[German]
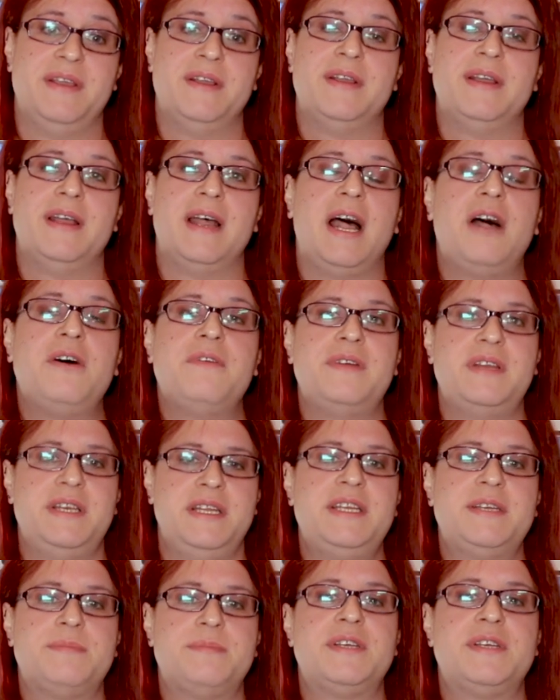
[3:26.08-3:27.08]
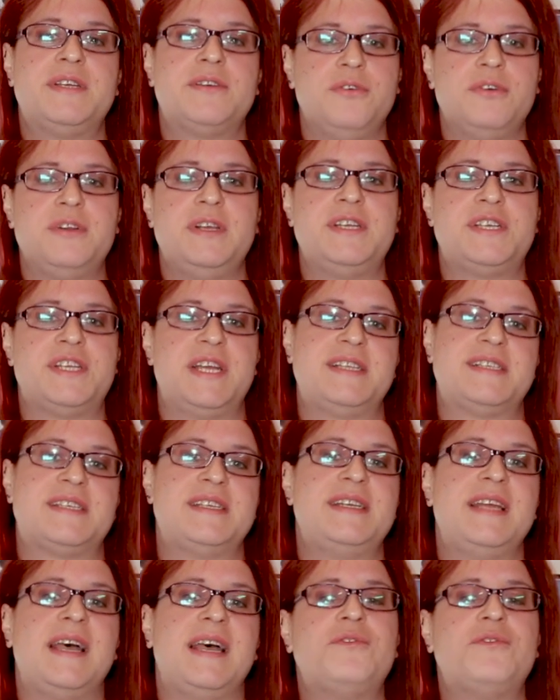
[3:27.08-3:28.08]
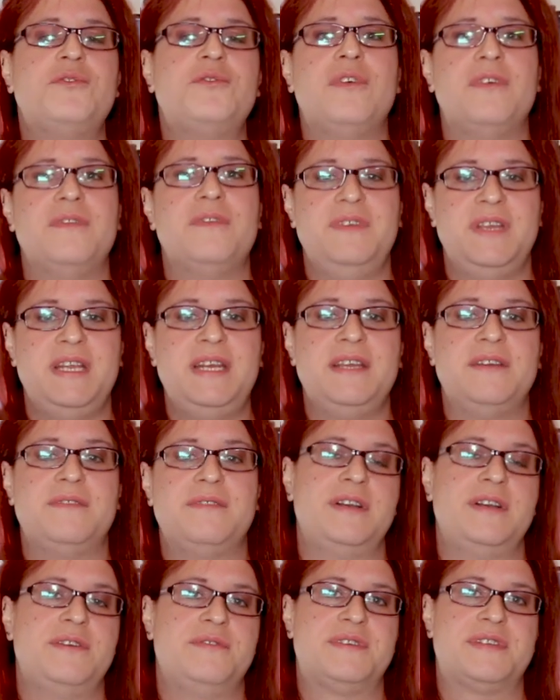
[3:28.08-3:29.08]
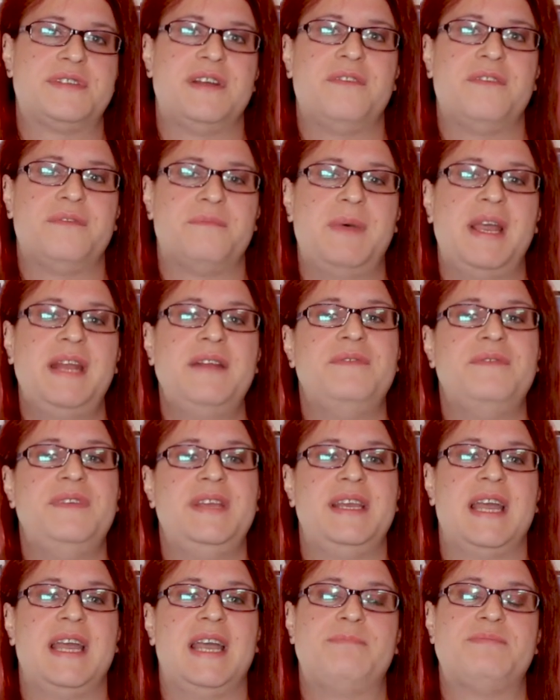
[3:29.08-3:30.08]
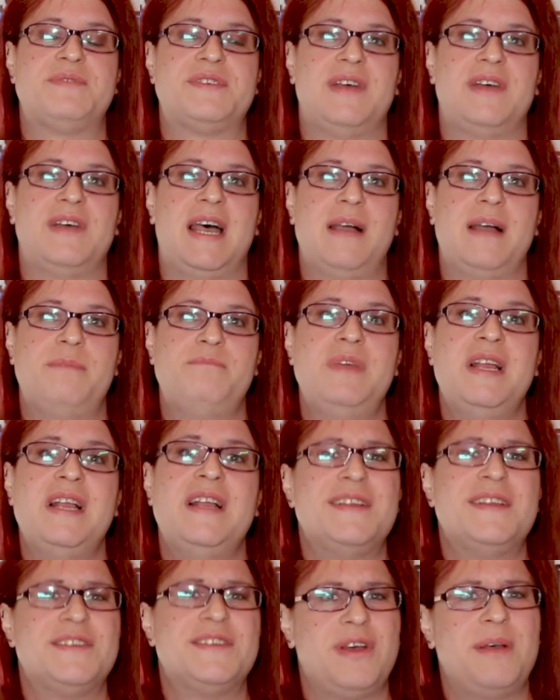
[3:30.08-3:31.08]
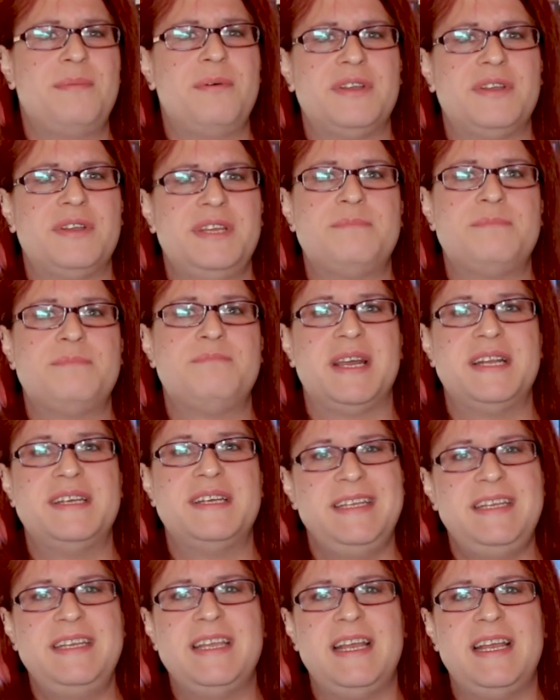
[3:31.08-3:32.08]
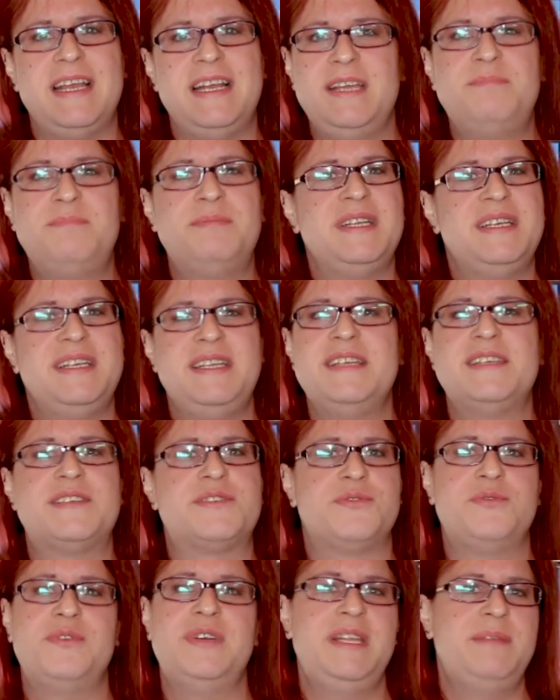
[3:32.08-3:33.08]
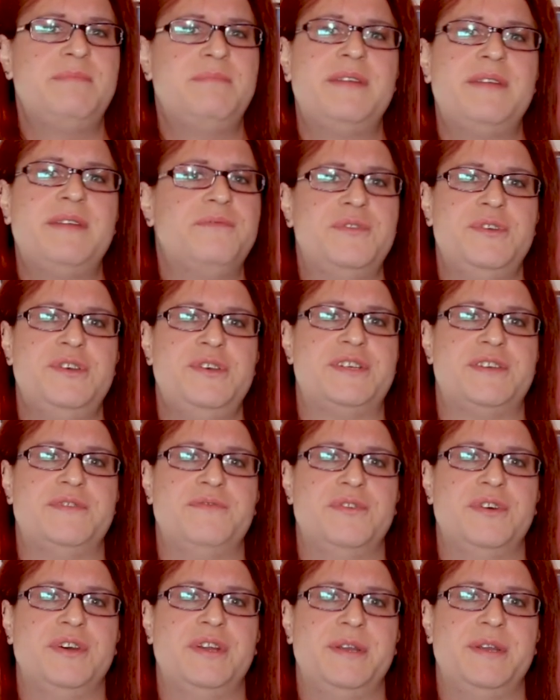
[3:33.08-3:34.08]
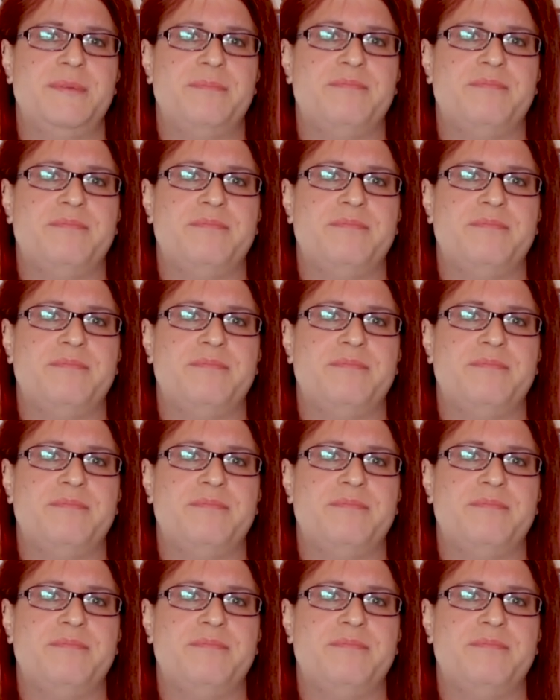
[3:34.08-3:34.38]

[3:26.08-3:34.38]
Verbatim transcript: Auch wenn ich mich glücklich schätzen darf, nur wenige Verluste auf meinem Weg gehabt zu haben, so habe auch ich ein paar Dinge erlebt, die ich so niemandem wünschen würde.